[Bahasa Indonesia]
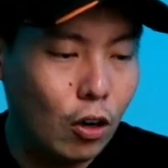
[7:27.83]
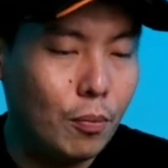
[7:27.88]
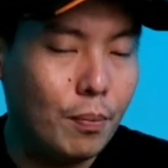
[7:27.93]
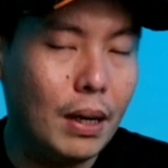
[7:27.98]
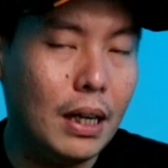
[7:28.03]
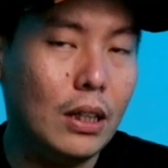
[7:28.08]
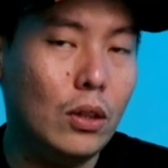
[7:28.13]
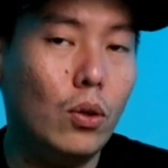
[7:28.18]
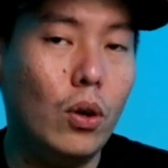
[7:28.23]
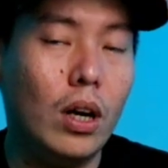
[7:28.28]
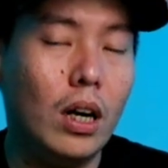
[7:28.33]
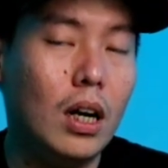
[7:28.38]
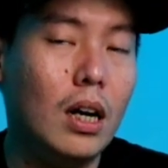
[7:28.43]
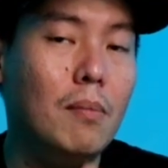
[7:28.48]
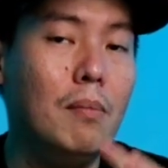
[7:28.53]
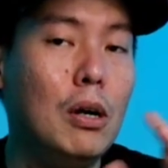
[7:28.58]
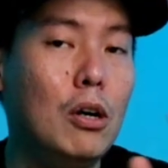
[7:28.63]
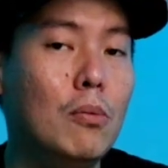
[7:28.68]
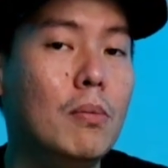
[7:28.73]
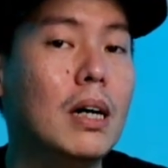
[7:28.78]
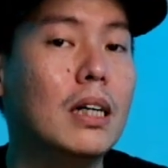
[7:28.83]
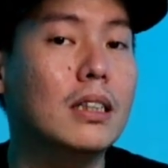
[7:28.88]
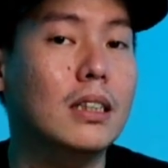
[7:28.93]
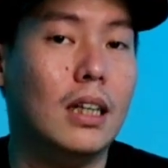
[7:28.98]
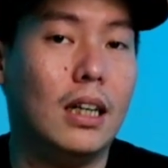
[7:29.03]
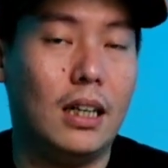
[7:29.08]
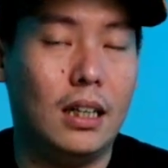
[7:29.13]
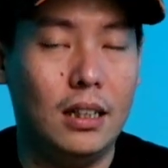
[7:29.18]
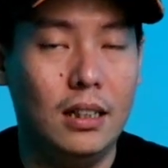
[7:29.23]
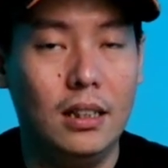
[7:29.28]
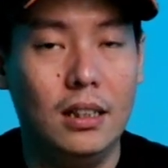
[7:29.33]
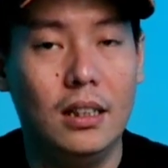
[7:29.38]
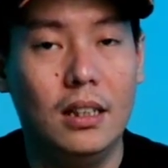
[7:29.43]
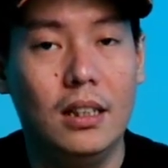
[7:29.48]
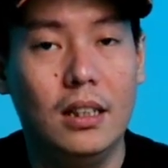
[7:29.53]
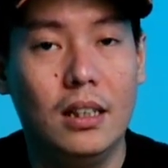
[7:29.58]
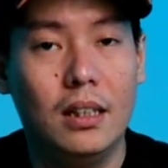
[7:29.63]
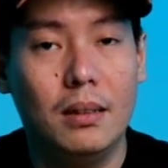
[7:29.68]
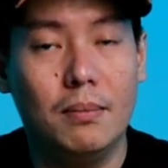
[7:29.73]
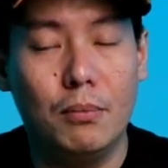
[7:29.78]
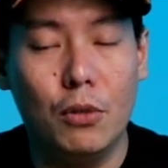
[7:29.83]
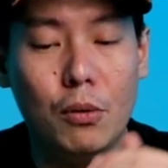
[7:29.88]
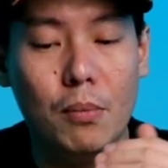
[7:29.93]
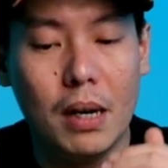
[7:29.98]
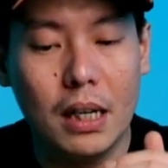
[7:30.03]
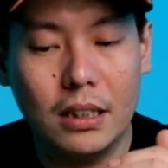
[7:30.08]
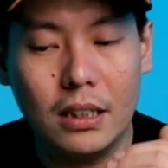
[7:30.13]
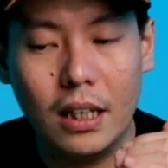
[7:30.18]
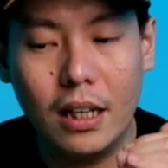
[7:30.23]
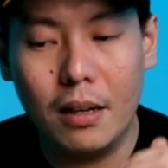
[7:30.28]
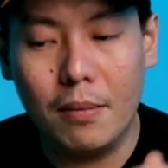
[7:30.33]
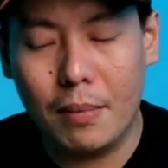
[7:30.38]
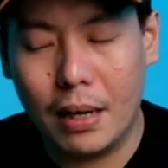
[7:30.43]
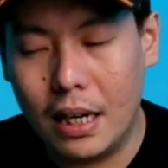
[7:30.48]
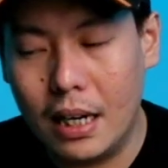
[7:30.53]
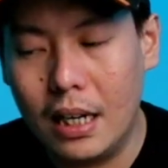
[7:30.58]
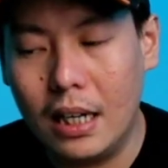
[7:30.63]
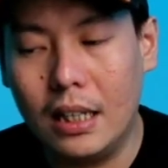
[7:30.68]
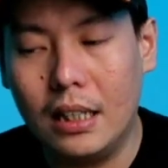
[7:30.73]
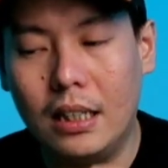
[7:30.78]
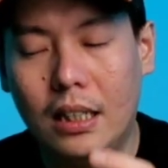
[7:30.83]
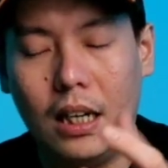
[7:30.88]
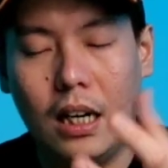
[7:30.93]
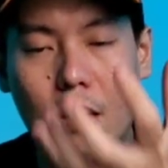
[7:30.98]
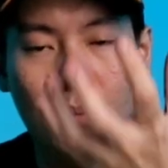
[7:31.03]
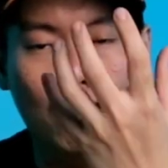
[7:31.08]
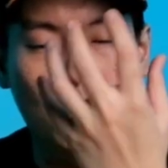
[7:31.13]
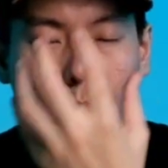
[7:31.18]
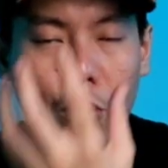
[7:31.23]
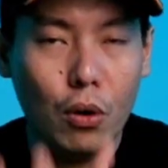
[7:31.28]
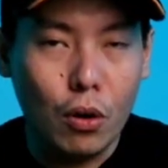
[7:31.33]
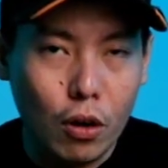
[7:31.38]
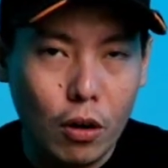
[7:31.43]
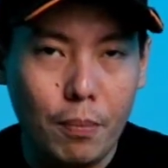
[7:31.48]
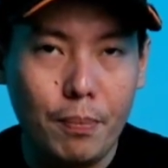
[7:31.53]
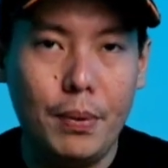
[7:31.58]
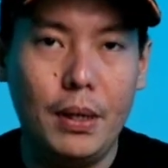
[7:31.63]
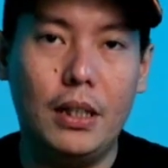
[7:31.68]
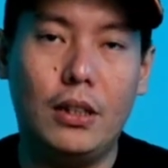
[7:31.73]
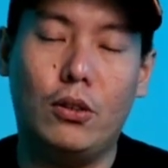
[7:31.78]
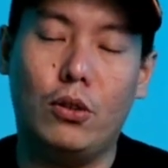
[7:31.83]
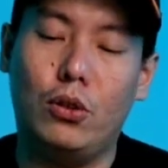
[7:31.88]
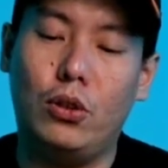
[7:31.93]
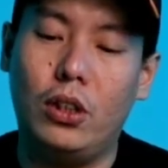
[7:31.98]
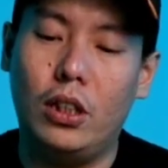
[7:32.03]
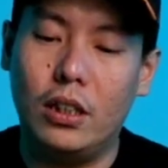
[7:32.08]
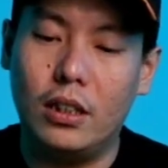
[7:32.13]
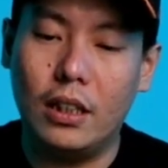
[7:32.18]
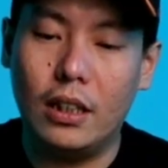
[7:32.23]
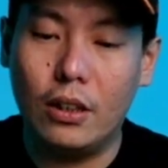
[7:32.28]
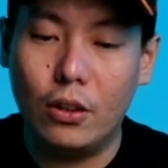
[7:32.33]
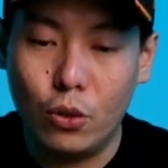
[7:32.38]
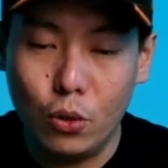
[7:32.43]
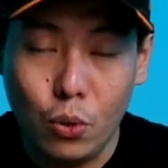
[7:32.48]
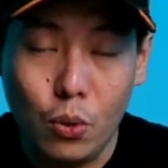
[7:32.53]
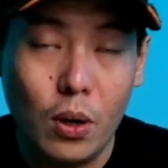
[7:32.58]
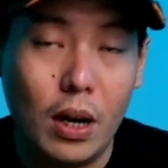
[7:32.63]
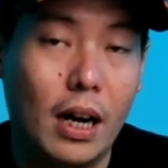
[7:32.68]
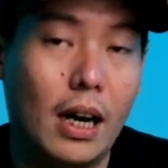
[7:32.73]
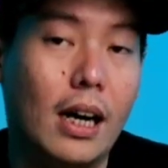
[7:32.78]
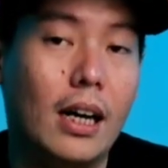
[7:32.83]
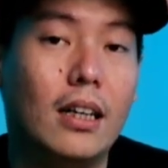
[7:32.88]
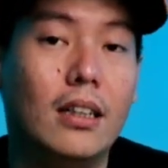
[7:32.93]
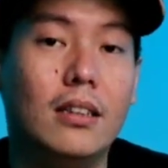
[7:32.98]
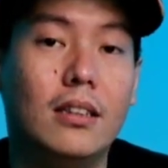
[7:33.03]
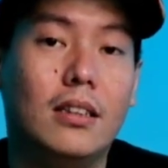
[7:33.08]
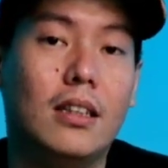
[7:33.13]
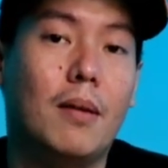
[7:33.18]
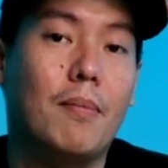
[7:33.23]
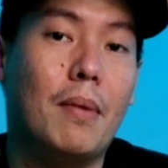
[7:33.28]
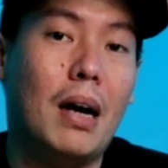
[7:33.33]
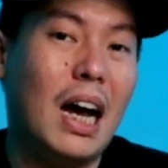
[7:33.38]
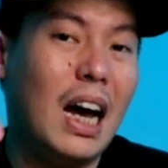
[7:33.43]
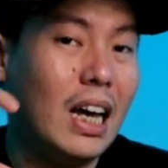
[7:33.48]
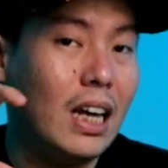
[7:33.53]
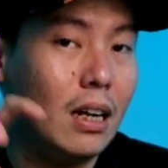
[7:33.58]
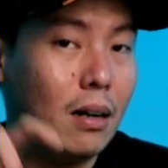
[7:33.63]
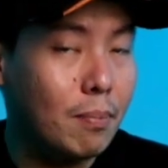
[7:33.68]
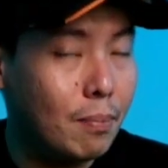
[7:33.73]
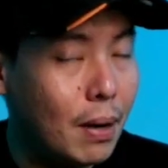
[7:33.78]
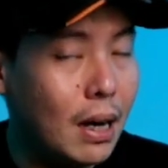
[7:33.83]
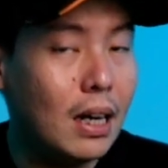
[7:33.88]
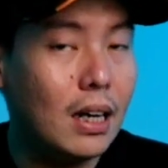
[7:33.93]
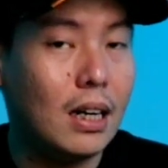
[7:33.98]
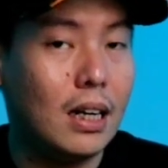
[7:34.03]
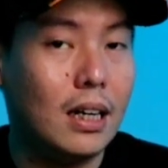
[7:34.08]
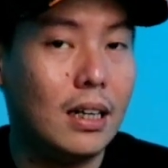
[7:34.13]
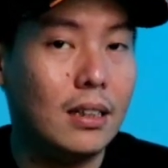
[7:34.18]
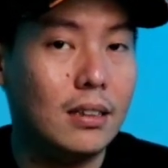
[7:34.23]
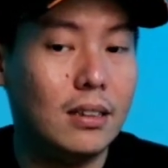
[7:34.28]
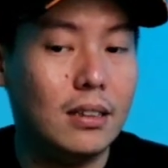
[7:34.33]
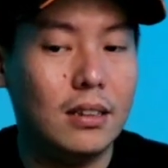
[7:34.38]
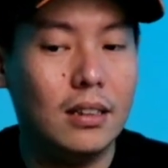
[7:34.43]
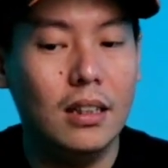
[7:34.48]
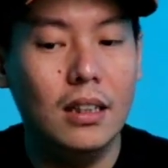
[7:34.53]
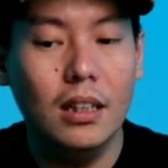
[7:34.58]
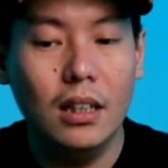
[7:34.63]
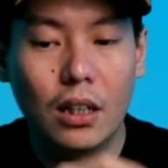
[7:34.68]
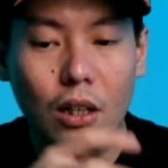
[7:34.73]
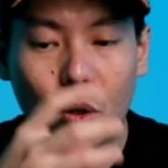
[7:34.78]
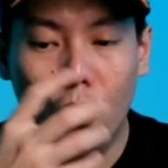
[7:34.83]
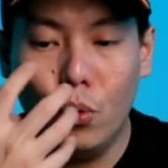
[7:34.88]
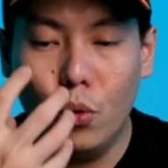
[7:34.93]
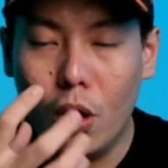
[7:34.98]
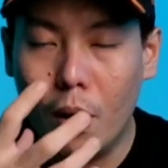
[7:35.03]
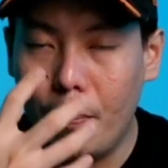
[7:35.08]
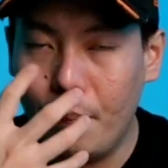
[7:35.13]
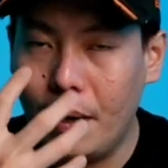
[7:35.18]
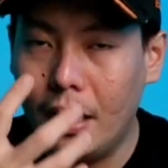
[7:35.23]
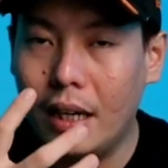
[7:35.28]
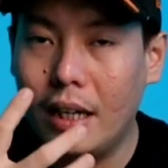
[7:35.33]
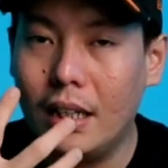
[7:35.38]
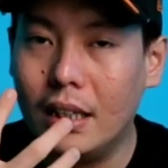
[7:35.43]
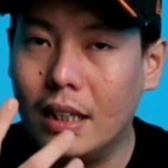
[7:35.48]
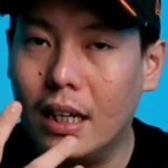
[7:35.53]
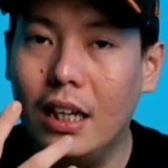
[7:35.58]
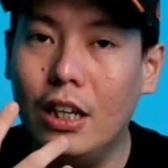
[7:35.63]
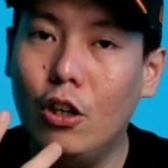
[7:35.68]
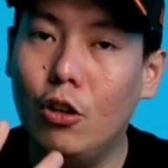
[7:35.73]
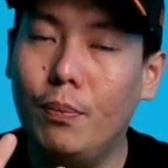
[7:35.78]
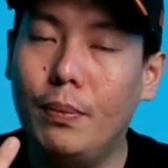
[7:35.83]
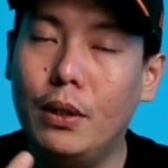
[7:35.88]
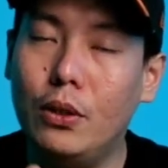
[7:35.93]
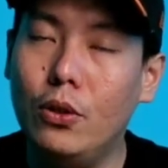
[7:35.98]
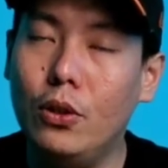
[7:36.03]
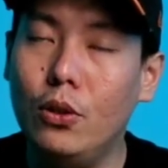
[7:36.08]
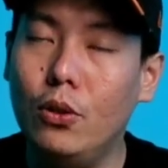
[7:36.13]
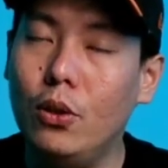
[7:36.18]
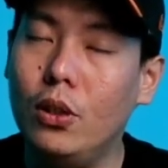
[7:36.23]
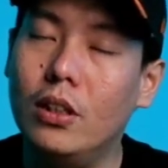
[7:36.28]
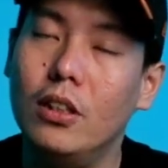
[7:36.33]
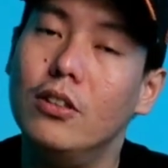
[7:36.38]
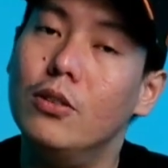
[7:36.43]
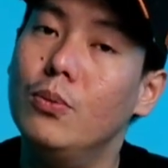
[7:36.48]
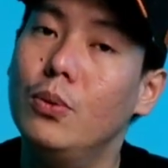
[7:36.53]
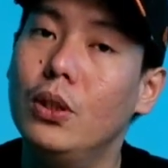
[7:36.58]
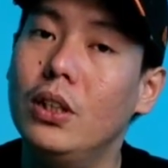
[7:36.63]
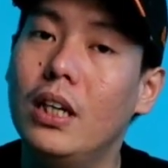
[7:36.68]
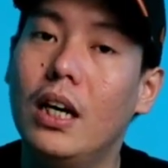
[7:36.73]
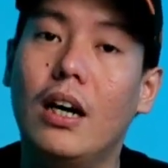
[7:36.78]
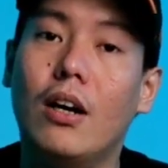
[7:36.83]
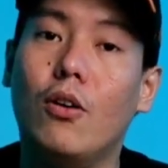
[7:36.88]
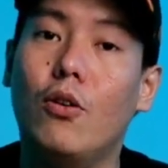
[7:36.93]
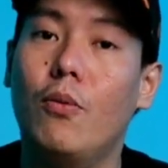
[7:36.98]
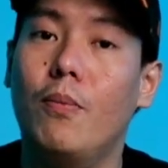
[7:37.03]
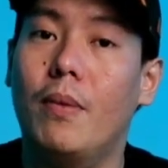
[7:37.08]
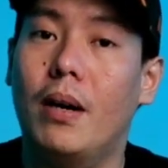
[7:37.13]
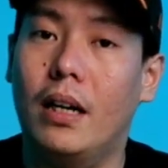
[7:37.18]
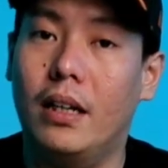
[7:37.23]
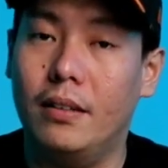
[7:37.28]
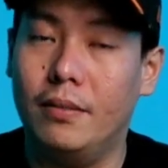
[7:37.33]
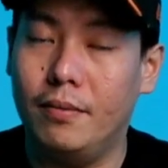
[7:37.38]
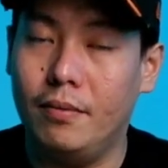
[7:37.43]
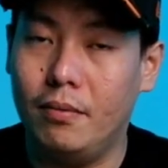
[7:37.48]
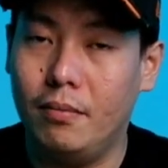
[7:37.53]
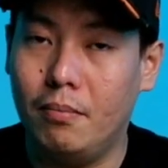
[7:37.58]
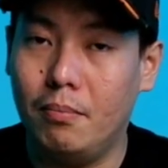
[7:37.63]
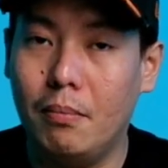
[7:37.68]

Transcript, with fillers: Aroma itu adalah bau basah. Bau basah yang mana ketika bubuk kopi terus kita tuang sama air panas, uap yang kita hirup itu itu kita sebutnya aroma.